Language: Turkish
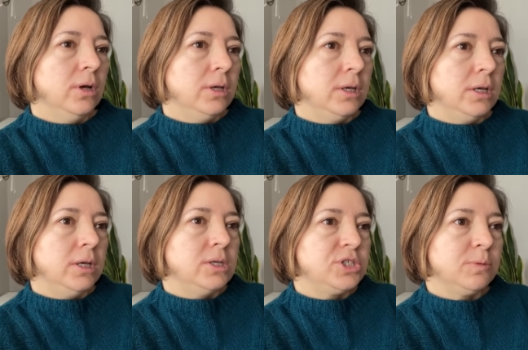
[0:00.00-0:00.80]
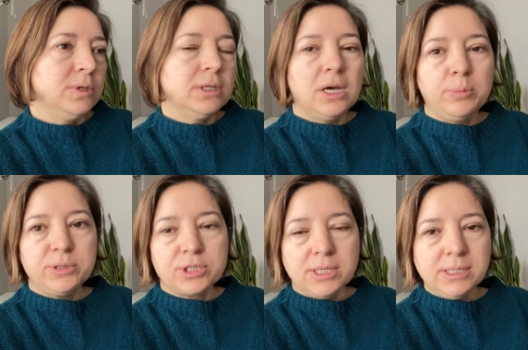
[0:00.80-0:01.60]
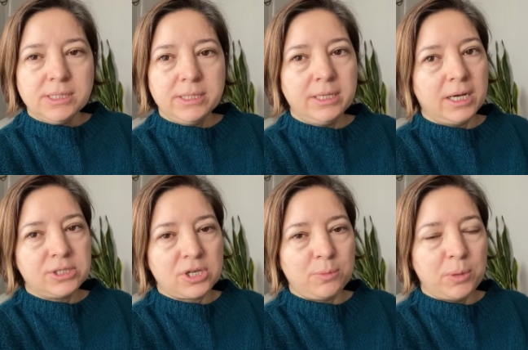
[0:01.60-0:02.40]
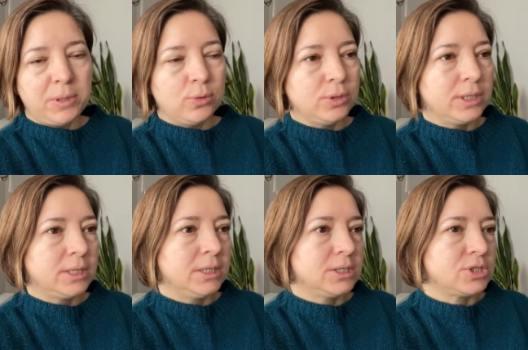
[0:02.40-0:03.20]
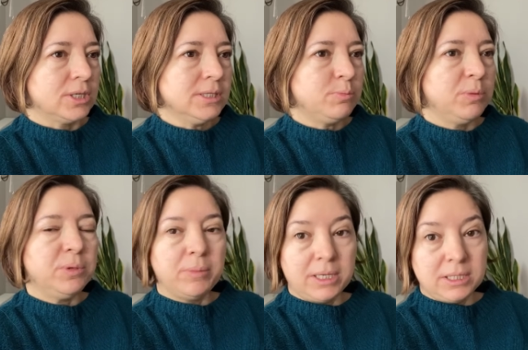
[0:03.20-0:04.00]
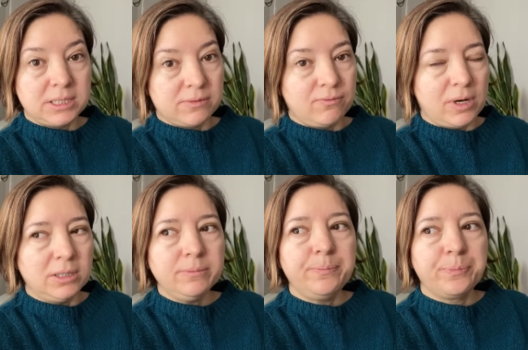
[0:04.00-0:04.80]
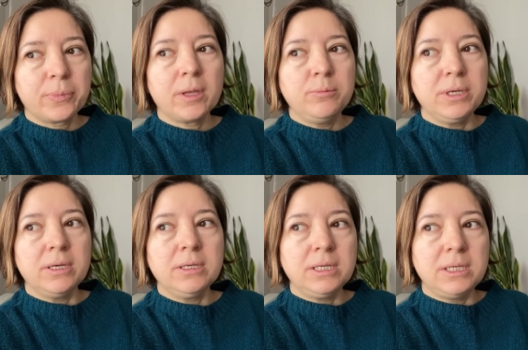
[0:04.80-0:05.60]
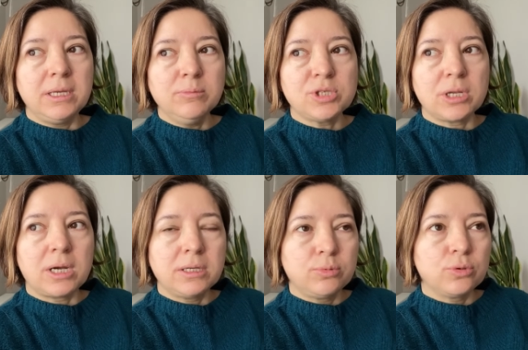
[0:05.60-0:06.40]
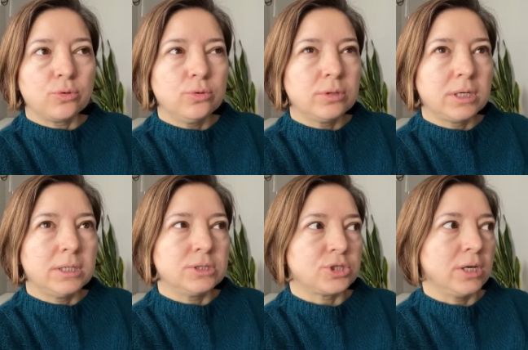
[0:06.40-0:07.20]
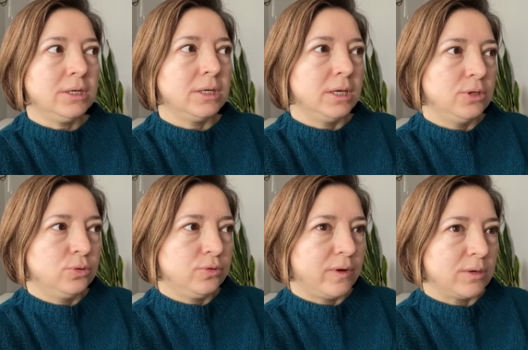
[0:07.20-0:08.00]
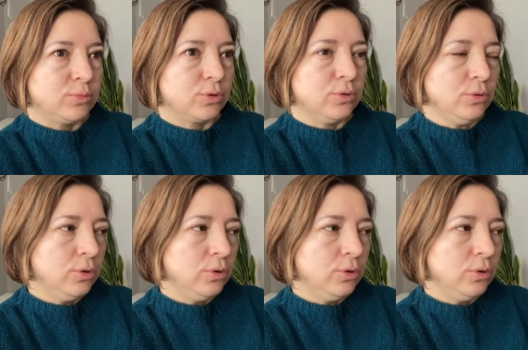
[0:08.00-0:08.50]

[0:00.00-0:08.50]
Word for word: Ee, şimdi ne yapacağız? Akşam yemeği olayına gireceğiz. Bir bime gidesim var. Bir gideyim. Caner de bugün okulda kalacak. Etütü var bugün.